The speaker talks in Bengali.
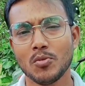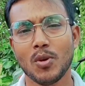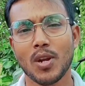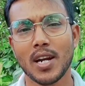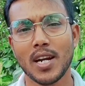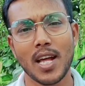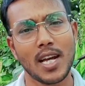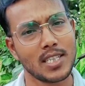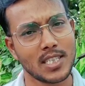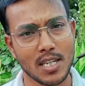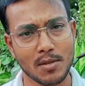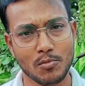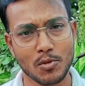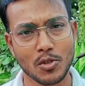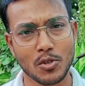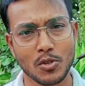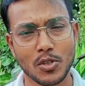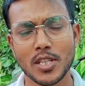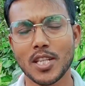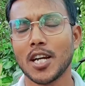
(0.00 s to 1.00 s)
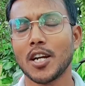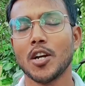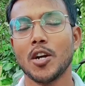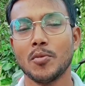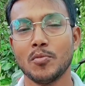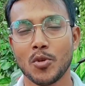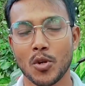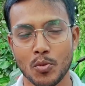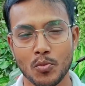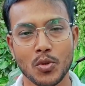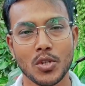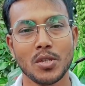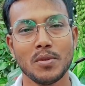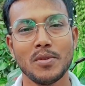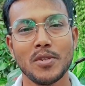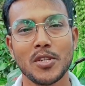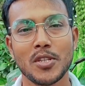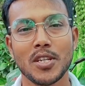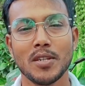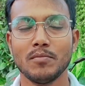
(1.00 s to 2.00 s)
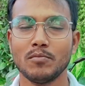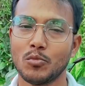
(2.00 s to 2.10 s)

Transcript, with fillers: বলা নেই আজকে এ পর্যন্ত দেখা হবে পরবর্তী ভিডিওতে